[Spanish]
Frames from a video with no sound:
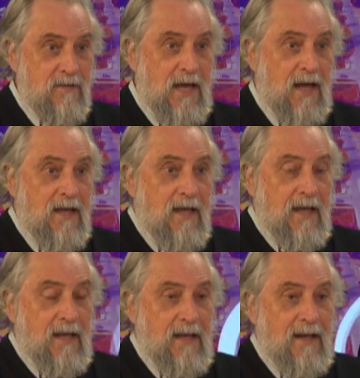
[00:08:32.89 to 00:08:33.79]
O sea,
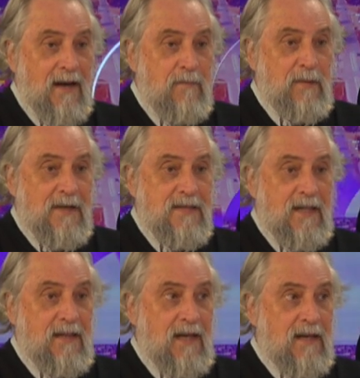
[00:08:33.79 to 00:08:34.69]
eh,
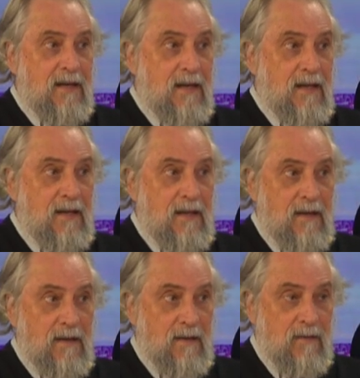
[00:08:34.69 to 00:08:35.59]
representan
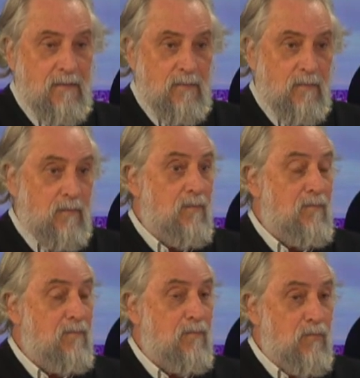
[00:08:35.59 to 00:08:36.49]
eh,
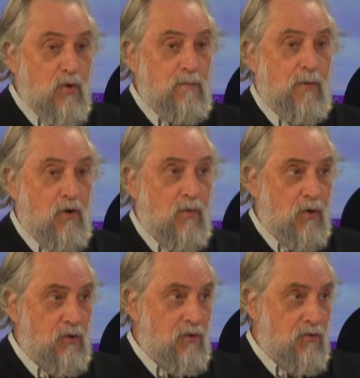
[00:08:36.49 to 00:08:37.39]
muy pocos
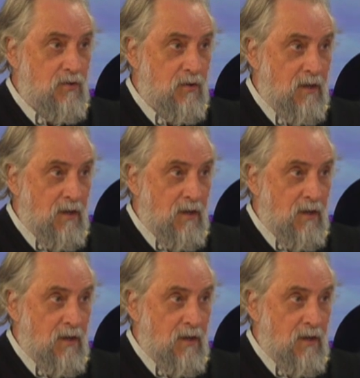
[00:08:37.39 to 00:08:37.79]
votos